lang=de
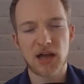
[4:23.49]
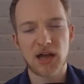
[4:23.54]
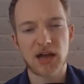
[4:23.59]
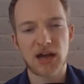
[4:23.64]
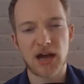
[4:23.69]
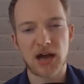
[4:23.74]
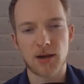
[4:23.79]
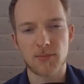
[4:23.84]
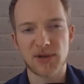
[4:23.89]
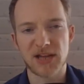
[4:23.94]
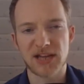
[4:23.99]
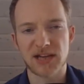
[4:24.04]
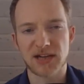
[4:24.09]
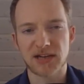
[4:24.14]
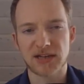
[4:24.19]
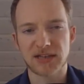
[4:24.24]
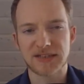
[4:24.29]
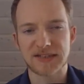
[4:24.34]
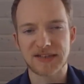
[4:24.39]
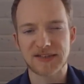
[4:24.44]

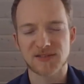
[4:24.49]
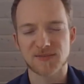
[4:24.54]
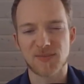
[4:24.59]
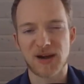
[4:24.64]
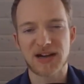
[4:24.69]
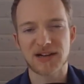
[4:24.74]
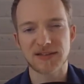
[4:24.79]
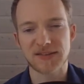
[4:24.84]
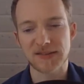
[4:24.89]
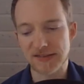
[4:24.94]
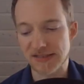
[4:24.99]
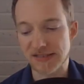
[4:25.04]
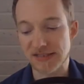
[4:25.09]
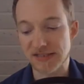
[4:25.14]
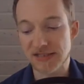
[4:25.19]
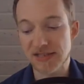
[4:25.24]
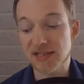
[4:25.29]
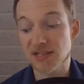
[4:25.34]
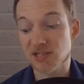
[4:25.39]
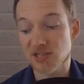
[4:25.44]
aber das machen sie
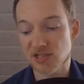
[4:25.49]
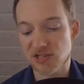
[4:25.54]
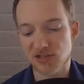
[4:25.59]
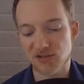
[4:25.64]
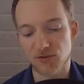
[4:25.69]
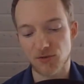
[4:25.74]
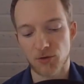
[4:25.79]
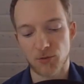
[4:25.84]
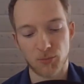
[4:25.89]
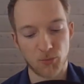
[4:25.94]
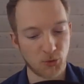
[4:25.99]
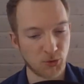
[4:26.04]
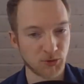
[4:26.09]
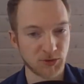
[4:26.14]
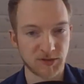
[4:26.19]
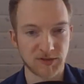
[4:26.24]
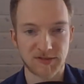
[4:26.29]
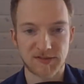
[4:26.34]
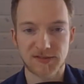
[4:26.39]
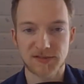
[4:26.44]
nicht, um
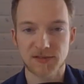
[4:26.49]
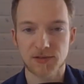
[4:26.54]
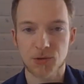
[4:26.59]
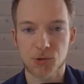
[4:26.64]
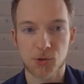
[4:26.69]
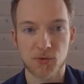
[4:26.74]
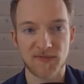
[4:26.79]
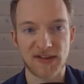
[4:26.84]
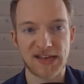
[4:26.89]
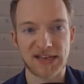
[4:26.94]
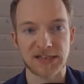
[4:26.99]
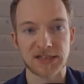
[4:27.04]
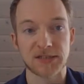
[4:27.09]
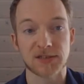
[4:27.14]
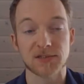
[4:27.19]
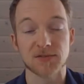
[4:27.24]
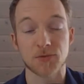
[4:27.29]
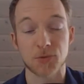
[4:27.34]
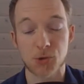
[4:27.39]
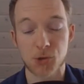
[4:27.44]
uns Schwänen
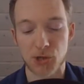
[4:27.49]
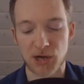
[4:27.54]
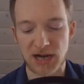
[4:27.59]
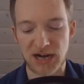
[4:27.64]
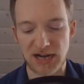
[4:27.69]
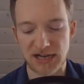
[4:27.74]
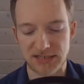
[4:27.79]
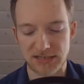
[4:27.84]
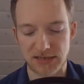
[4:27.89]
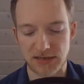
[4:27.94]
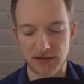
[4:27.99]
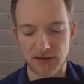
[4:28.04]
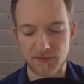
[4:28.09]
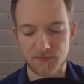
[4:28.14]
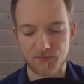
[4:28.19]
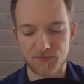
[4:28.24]
zu schaden.